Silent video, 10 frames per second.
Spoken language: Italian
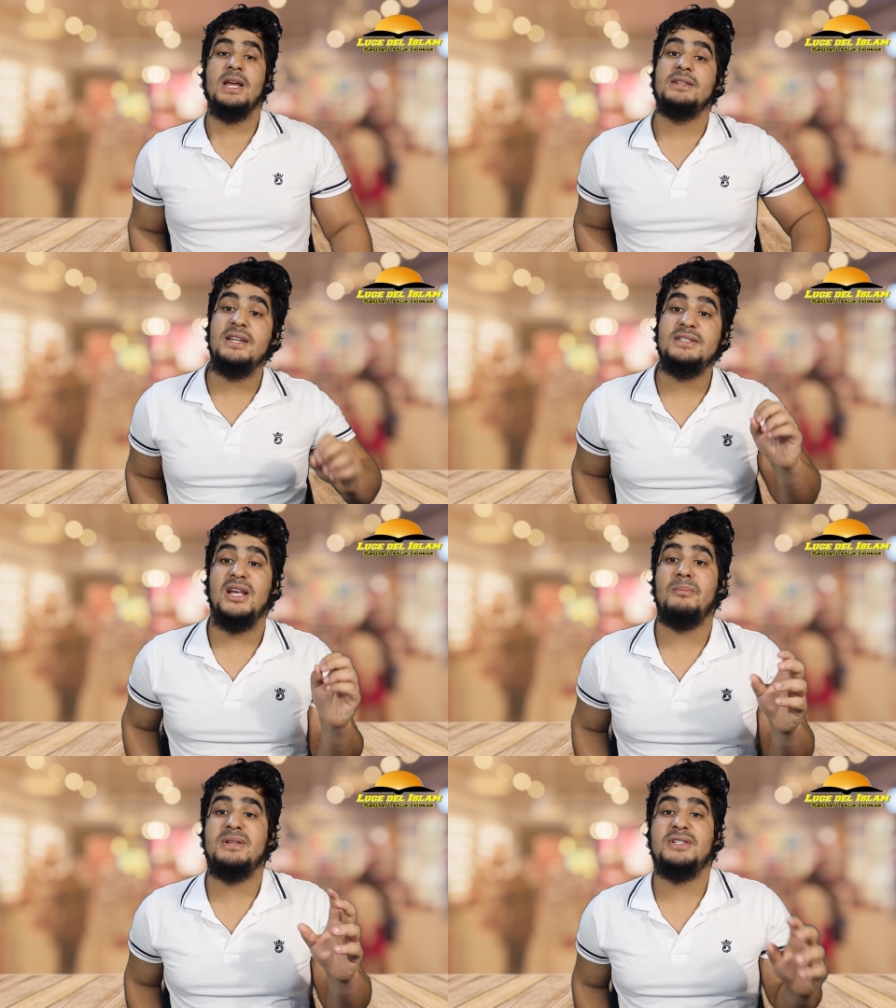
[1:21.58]

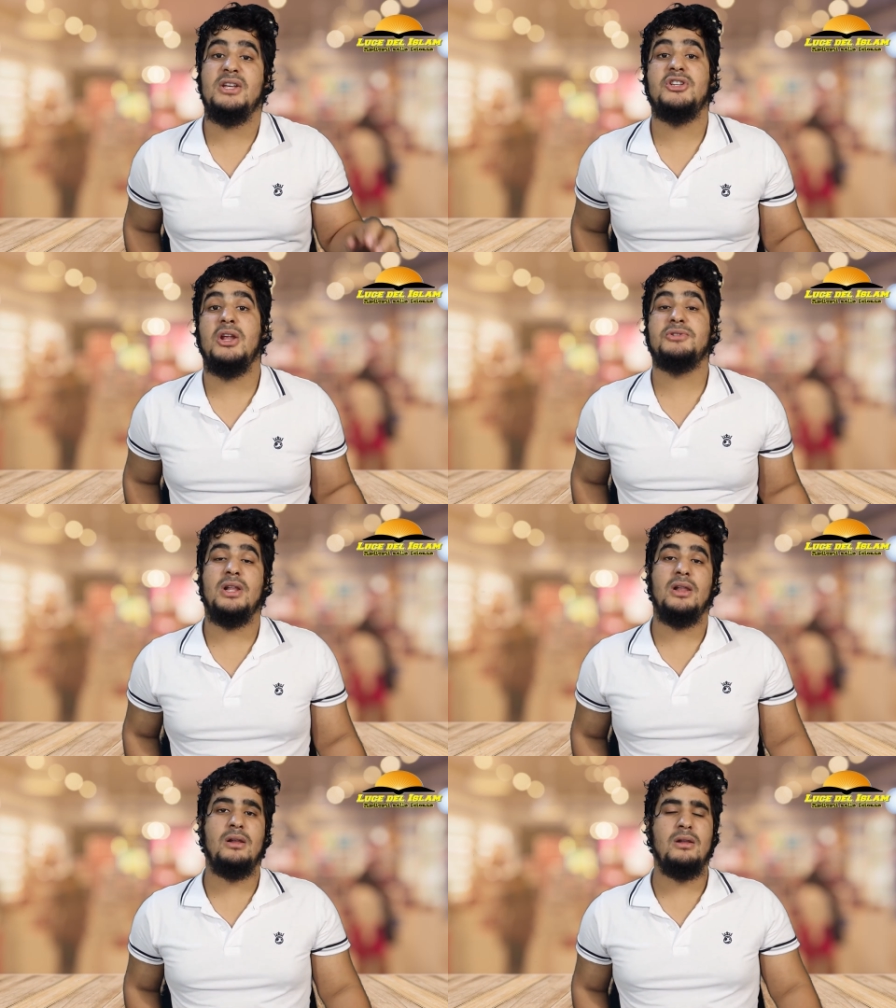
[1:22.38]
Disse il messaggero
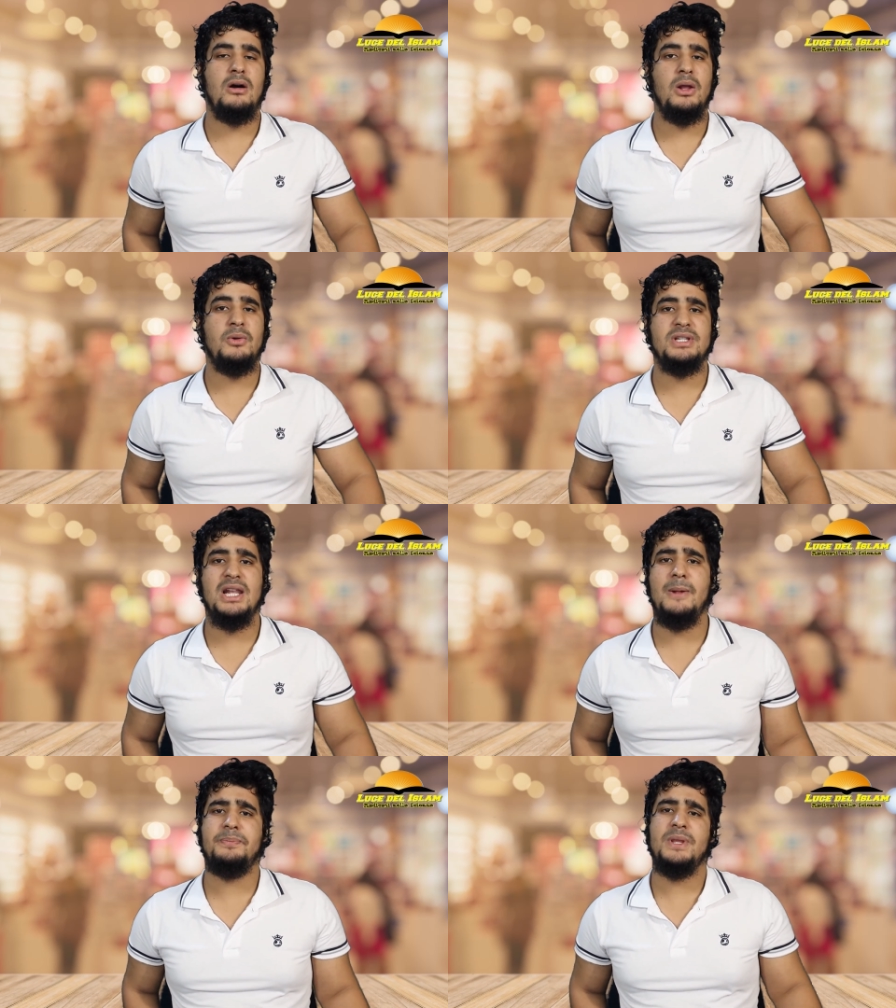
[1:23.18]
sallallahu alaihi
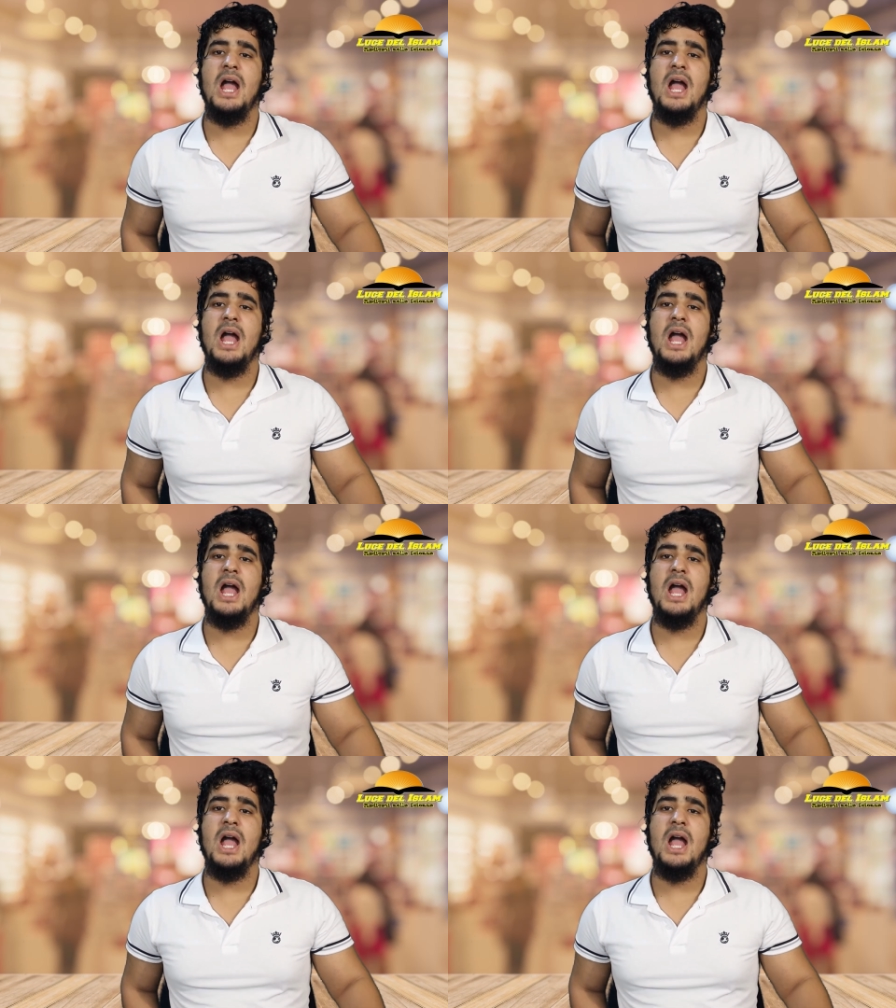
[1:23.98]
sallam,